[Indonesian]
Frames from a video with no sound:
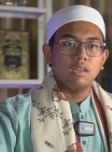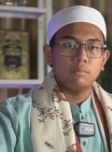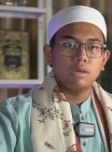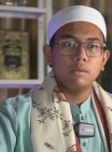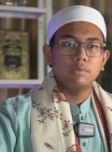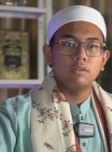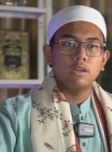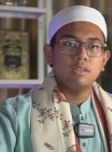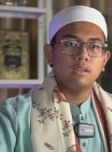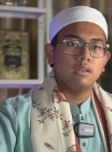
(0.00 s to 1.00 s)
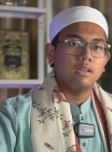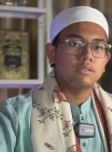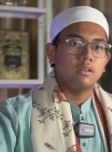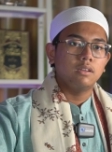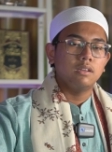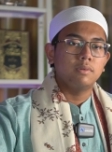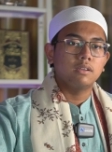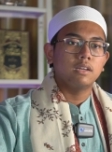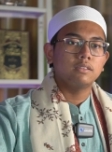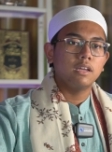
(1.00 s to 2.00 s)
Imam Ibnu Hajar al-Asqalani
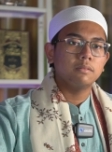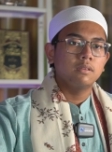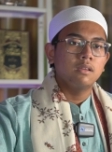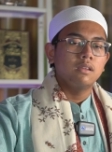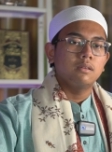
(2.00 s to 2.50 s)
berkata,